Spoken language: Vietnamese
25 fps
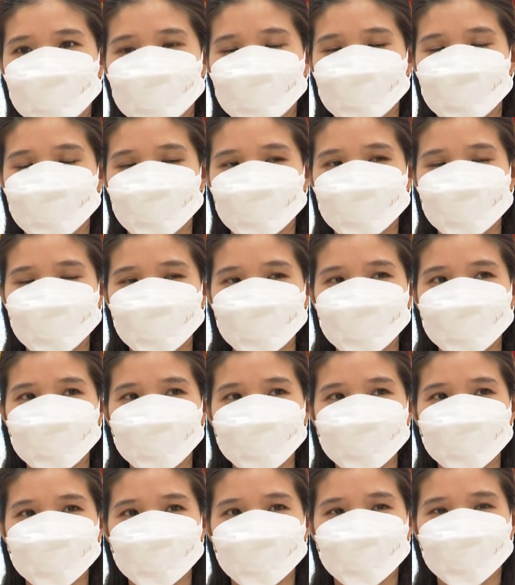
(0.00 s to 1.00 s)

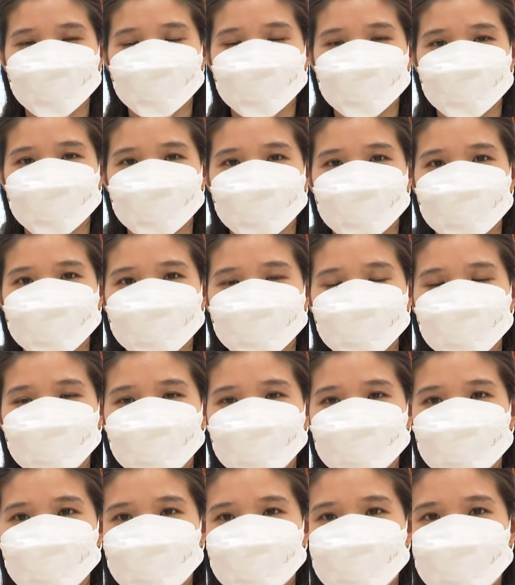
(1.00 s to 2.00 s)
nghiêm túc từ
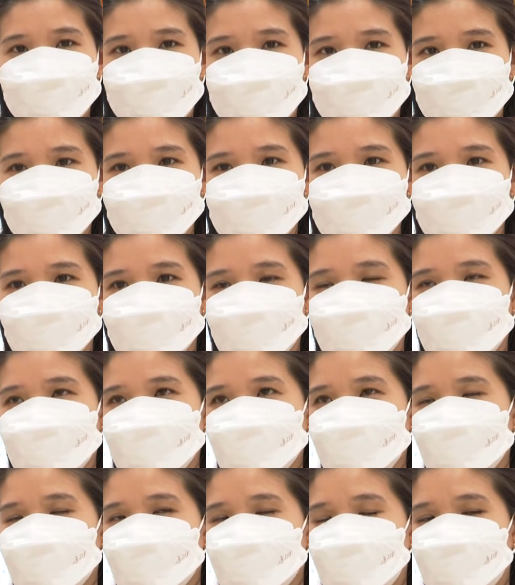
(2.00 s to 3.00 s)
cái việc hình ảnh cho
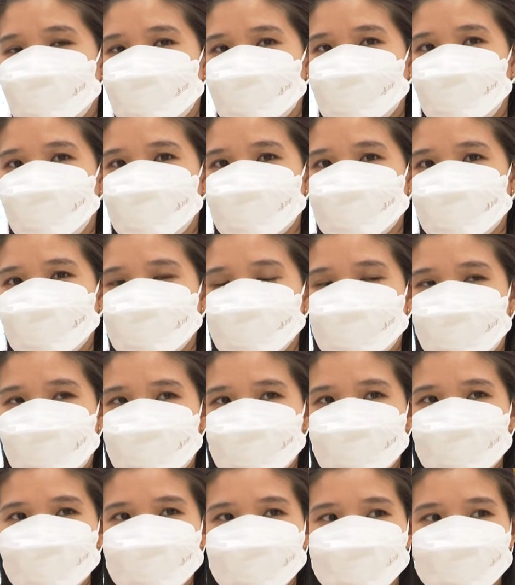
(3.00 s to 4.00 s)
đến việc chọn sản
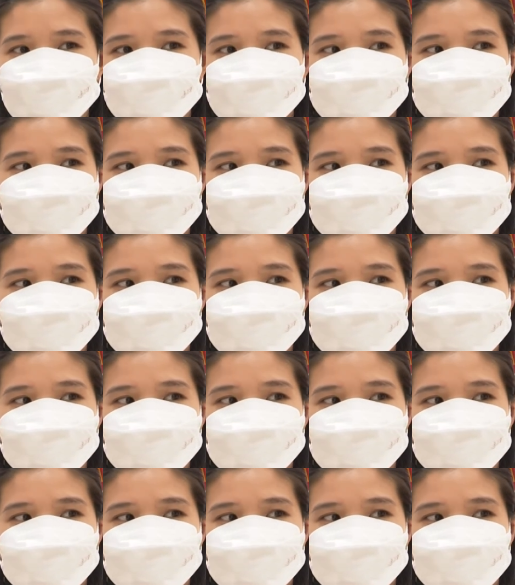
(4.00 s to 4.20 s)
phẩm,